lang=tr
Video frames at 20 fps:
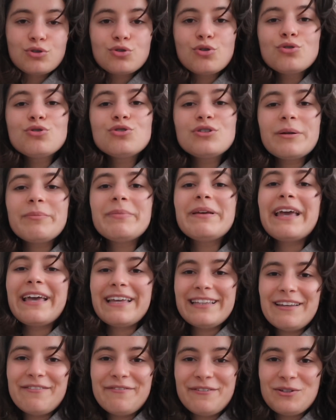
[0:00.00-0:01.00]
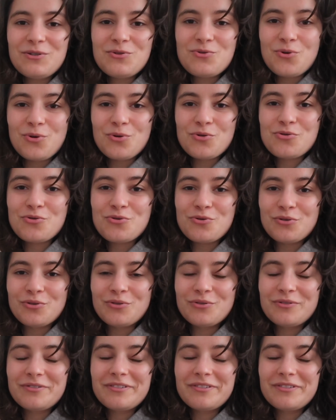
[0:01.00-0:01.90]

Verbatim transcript: Sonuçta bir hedefiniz olsun.